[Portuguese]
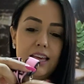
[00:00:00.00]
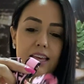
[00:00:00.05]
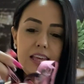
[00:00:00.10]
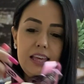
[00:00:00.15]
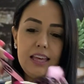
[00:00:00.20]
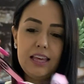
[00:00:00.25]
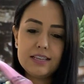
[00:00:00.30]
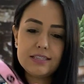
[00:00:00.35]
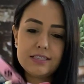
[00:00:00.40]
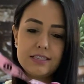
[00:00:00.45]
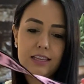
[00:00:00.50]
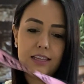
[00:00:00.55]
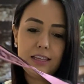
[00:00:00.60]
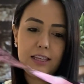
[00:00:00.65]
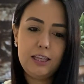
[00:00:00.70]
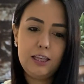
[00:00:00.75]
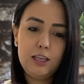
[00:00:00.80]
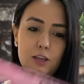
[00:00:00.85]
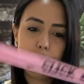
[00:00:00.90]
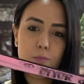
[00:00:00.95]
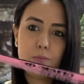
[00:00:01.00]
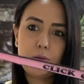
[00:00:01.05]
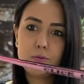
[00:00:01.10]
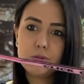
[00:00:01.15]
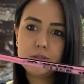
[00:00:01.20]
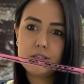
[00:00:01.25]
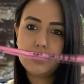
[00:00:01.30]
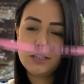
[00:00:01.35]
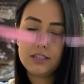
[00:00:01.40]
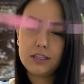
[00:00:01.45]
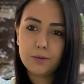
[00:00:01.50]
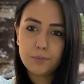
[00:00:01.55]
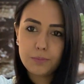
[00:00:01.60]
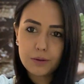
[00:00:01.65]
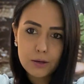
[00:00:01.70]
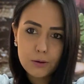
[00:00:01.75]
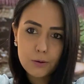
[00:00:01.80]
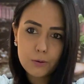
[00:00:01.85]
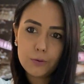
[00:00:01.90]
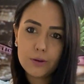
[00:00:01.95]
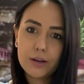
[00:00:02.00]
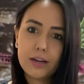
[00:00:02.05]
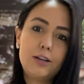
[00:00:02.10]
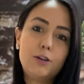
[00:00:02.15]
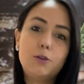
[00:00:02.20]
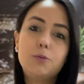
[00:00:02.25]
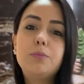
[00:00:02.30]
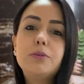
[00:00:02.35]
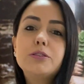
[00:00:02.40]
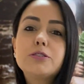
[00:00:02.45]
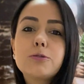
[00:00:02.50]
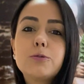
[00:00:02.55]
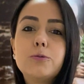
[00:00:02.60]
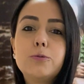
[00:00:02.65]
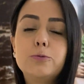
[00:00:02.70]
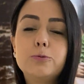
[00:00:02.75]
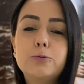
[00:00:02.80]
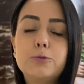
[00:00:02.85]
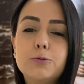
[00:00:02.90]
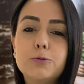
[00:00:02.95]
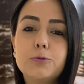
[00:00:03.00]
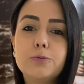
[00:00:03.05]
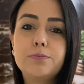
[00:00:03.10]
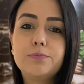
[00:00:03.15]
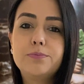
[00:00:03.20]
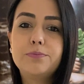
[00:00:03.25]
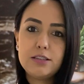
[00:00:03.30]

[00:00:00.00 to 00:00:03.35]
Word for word: E esse aqui, uma alcinha para colocar no pescoço.